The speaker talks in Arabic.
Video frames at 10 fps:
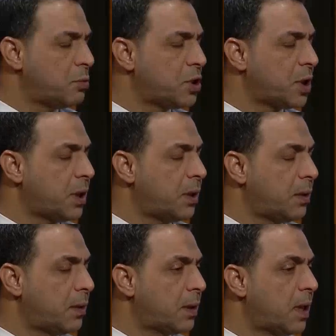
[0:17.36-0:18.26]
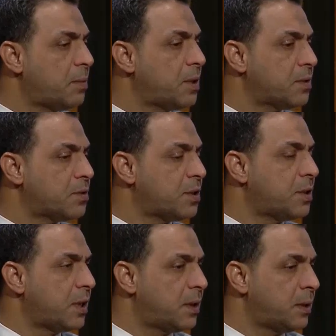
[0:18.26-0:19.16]
بشكل كبير
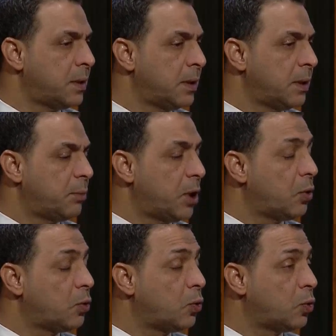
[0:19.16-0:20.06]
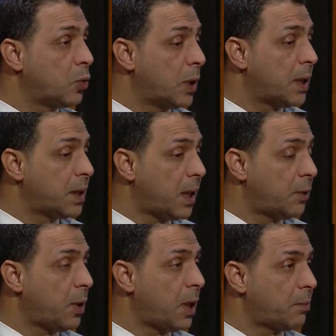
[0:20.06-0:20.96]
جدا بان يكون هنالك
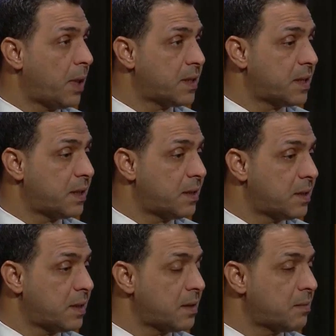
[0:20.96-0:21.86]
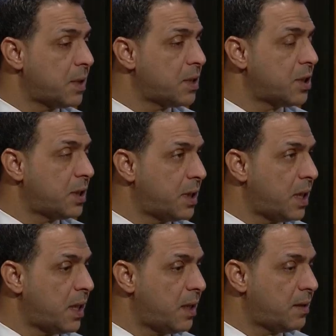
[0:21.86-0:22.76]
حوار مع السيد الصدر من اجل
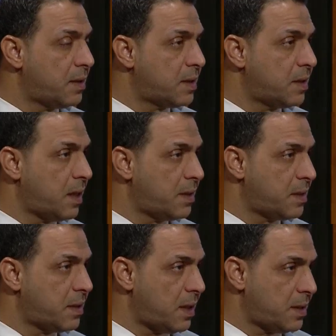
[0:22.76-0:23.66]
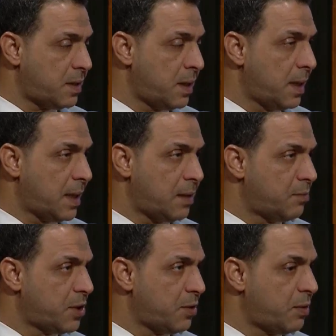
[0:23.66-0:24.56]
انهاء هذا الانسداد السياسي على
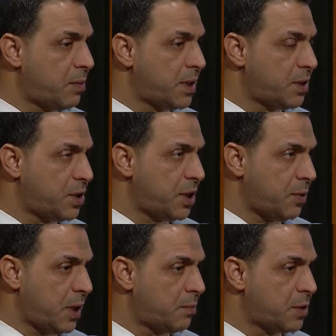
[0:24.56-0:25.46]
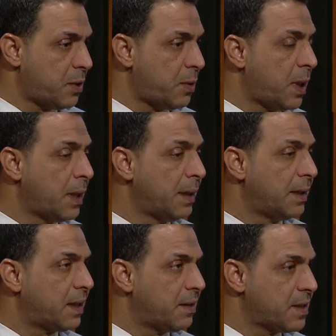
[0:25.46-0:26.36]
المستوى البيت الشيعي وعلى مستوى
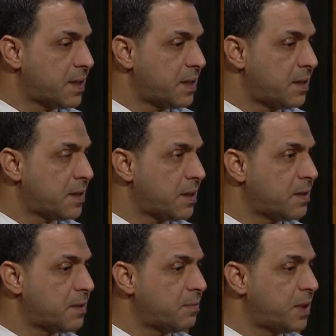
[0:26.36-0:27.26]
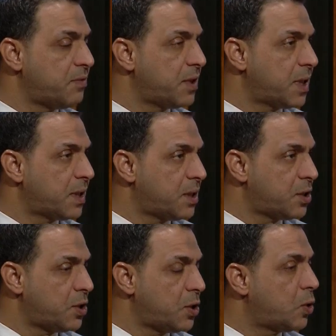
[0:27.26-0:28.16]
رضا السيد الصدر بفكره
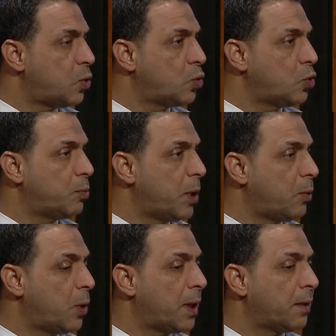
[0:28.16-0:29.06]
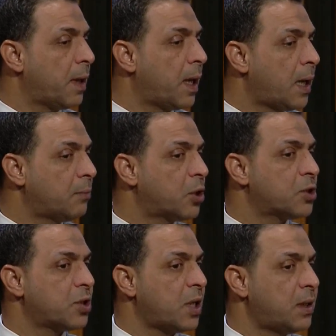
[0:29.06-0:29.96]
تشكيل حكومه ورضا عن
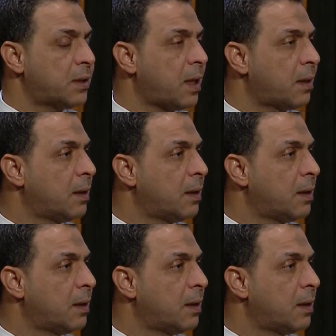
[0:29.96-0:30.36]
مرشح الاطار